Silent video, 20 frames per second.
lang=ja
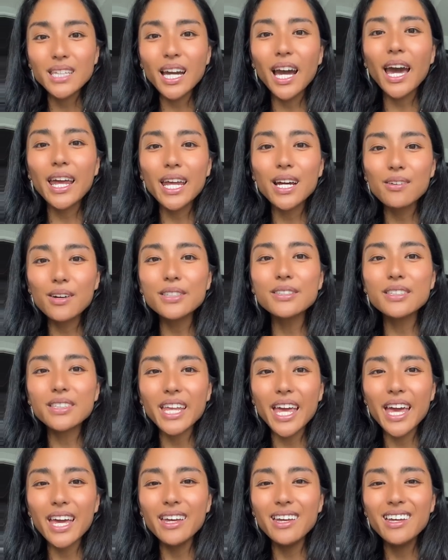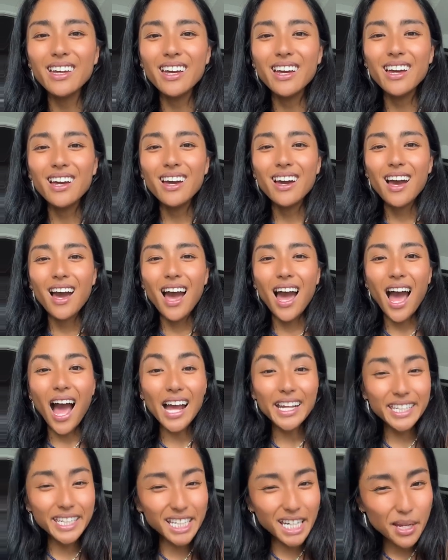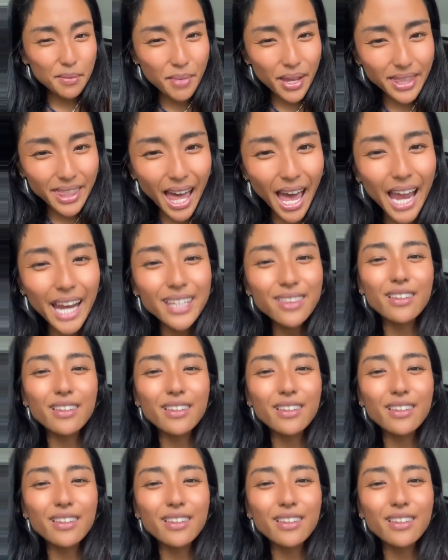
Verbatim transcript: だからこそね、諦めた